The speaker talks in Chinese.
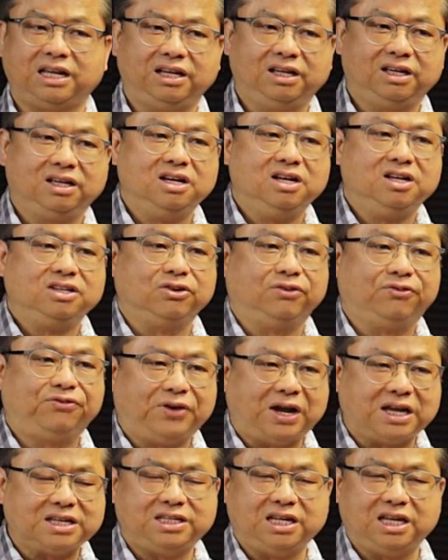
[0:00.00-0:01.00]
呢，就
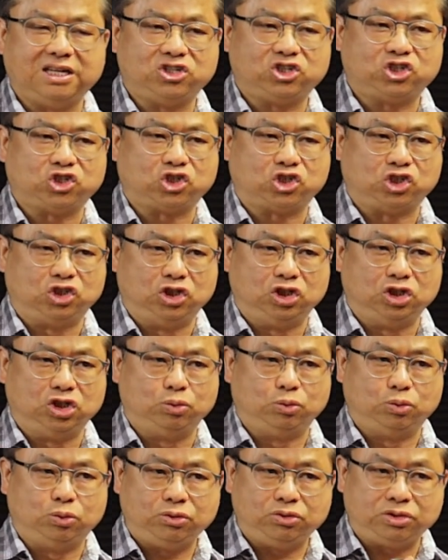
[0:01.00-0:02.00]
发现
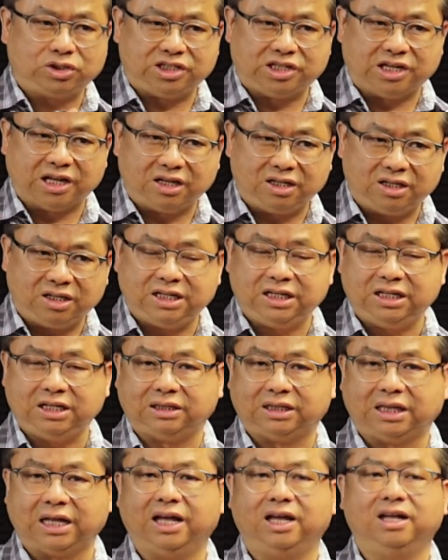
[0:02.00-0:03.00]
史无前
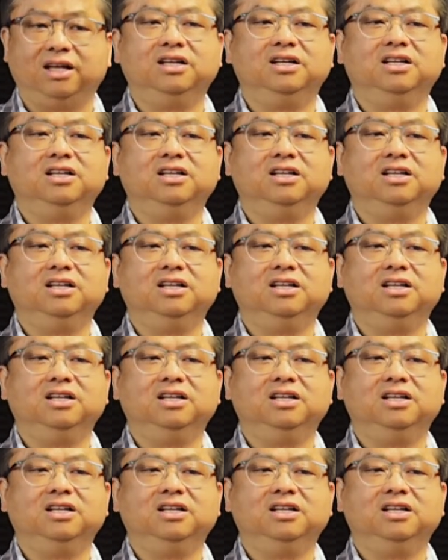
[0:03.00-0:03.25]
例的